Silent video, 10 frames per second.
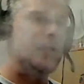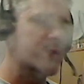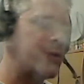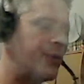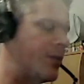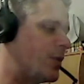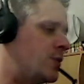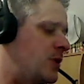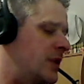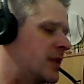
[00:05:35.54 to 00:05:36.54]
au niveau
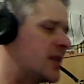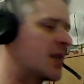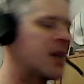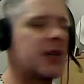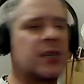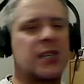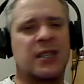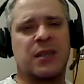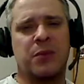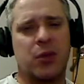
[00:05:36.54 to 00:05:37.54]
du 8, c'est très léger,
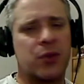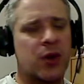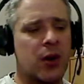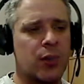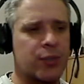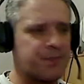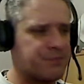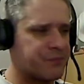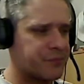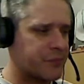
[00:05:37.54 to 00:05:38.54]
c'est milieu de gorge.
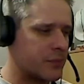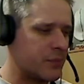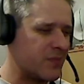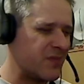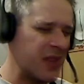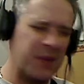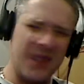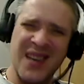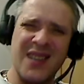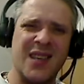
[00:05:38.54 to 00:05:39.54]
Et
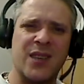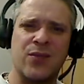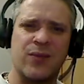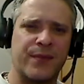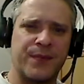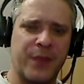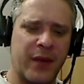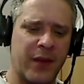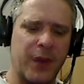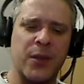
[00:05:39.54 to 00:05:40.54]
très très doux.
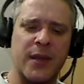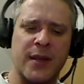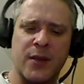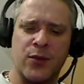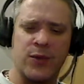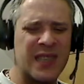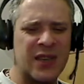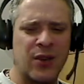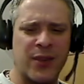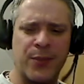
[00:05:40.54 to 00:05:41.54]
Vraiment très très doux. Qui
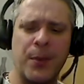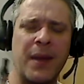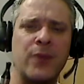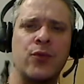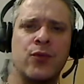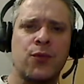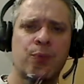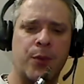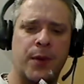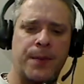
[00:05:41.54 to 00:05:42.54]
correspond pas à du 12
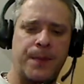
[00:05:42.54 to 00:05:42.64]
pour moi.